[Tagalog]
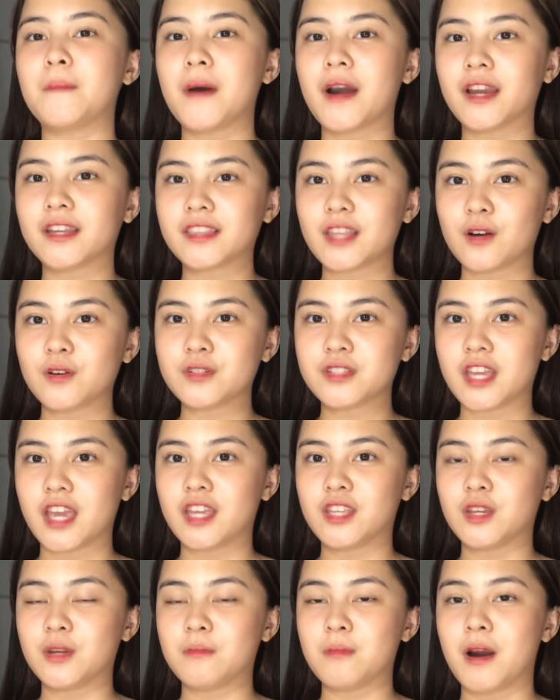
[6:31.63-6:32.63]
Pakita ko sa
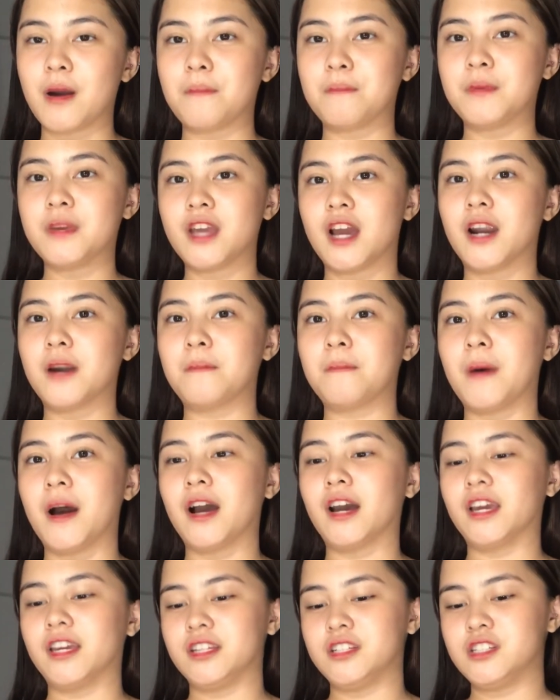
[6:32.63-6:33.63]
inyo yung mga PR
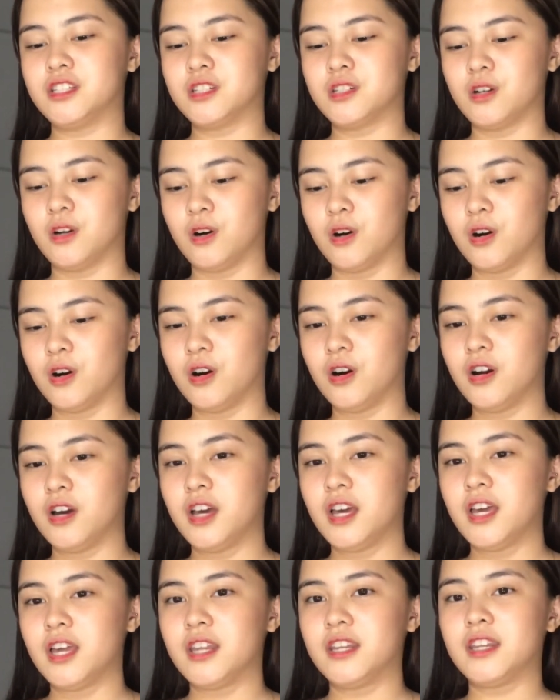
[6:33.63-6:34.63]
package ko
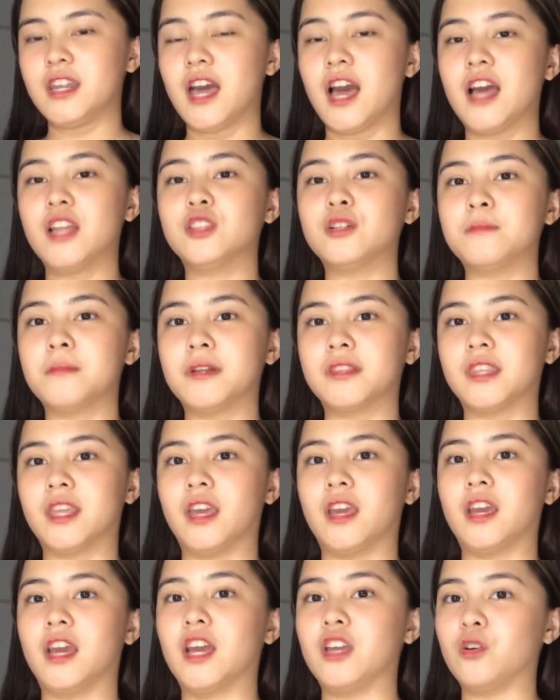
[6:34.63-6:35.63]
na
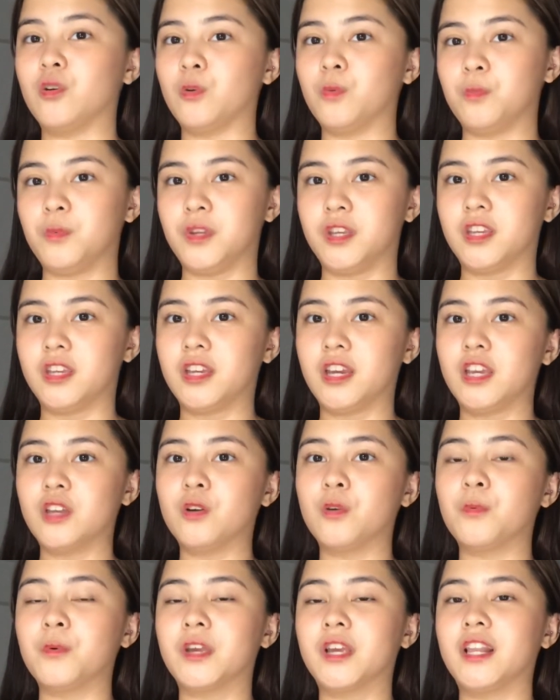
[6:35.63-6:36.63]
dumating ngayong week.
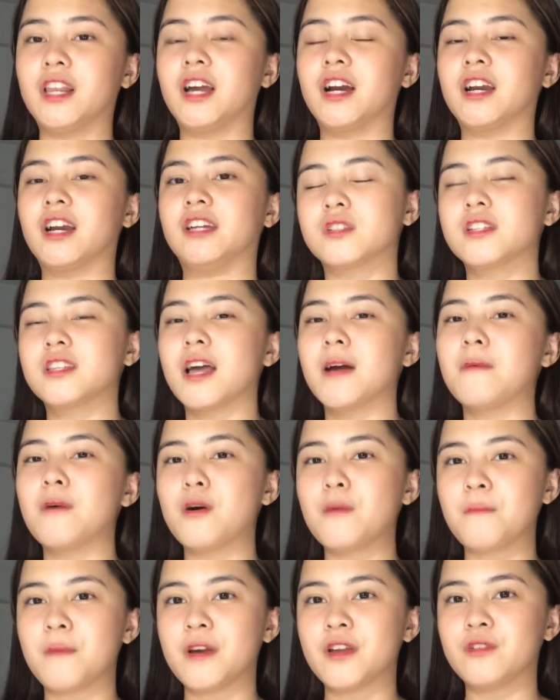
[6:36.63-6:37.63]
Ngayong week lang guys.
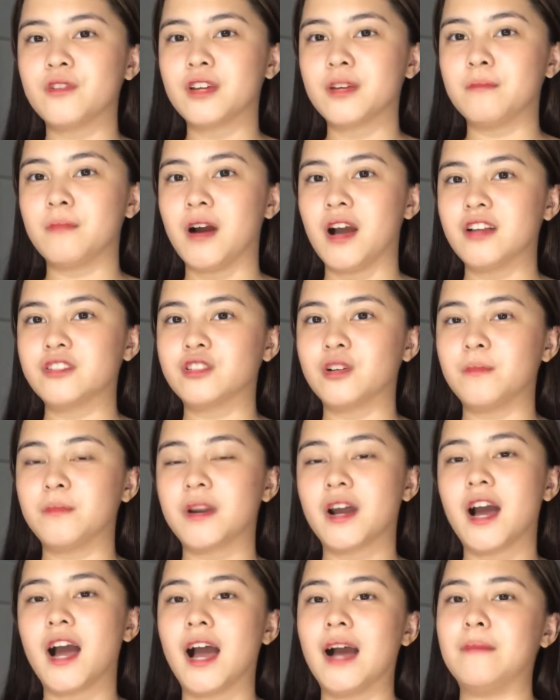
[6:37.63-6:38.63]
Kasama ko pa yung iba.
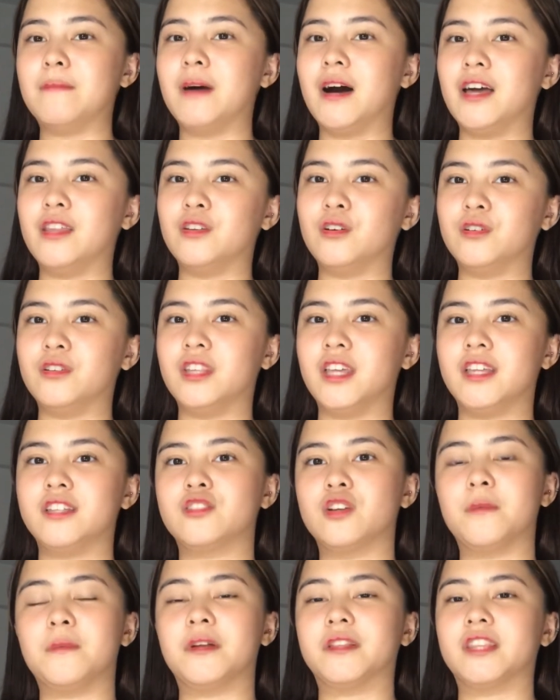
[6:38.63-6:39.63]
Sobrang haba nun
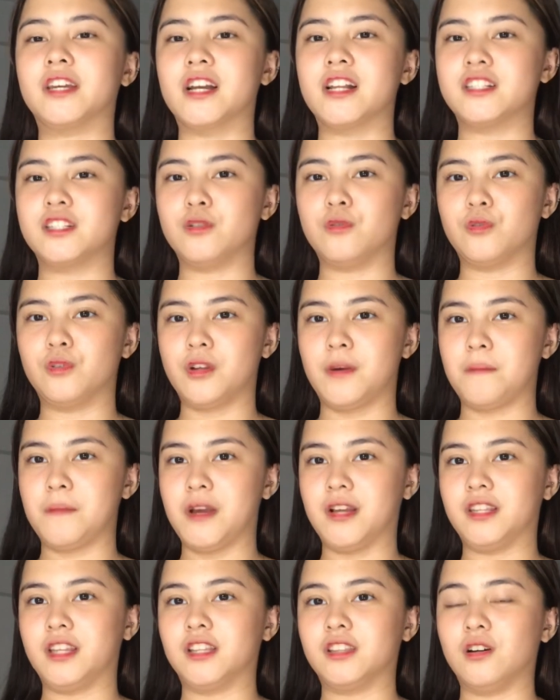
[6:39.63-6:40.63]
and sobrang tagal siguro ng
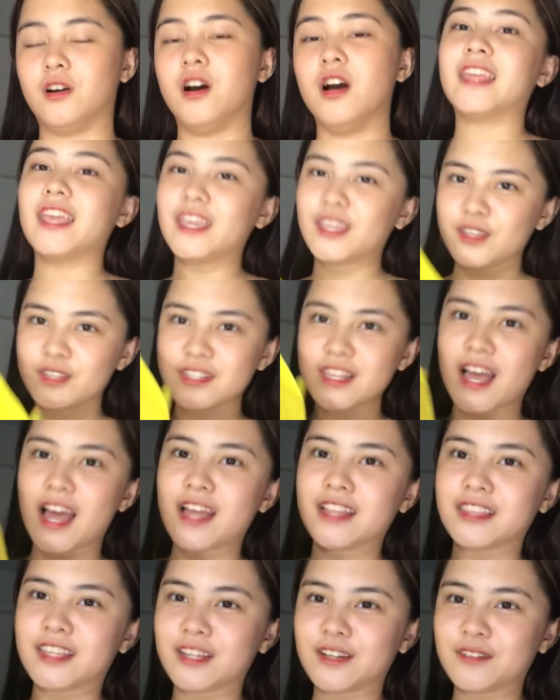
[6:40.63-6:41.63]
vlog na to. Thank you
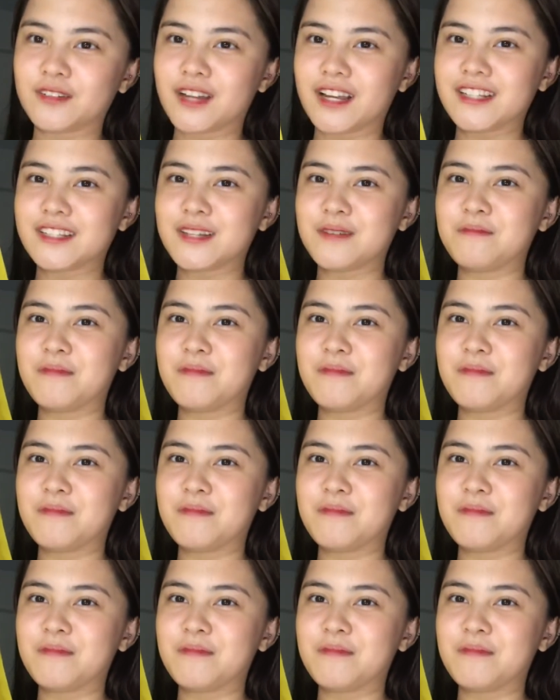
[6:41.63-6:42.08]
sa ate ko guys.